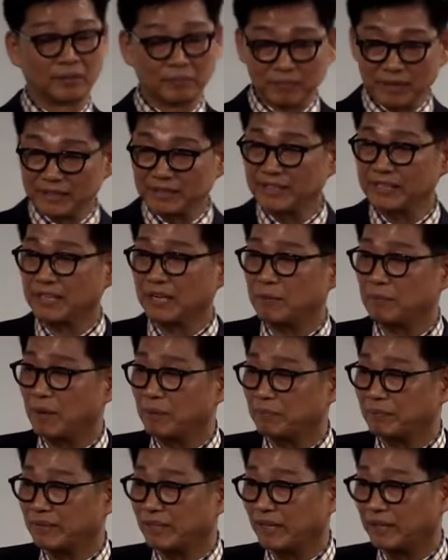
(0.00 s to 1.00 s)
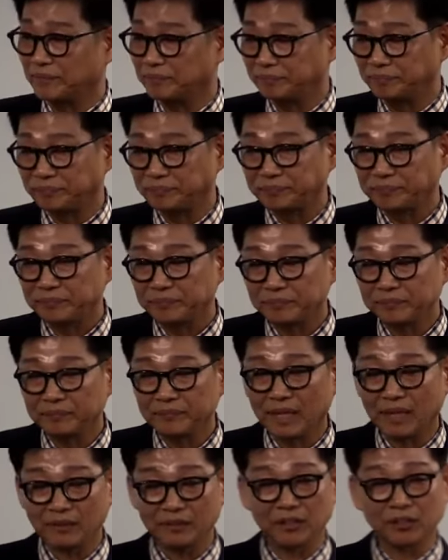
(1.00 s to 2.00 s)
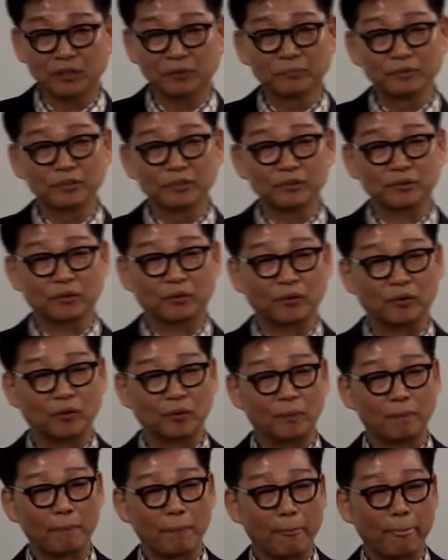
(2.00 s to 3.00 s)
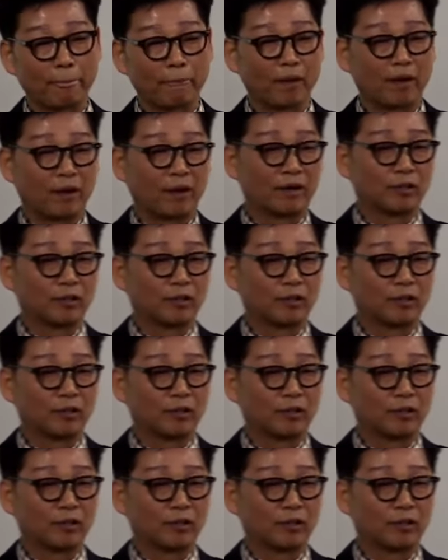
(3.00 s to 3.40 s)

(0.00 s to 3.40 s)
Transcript: 정말 실감합니다. 여러분들도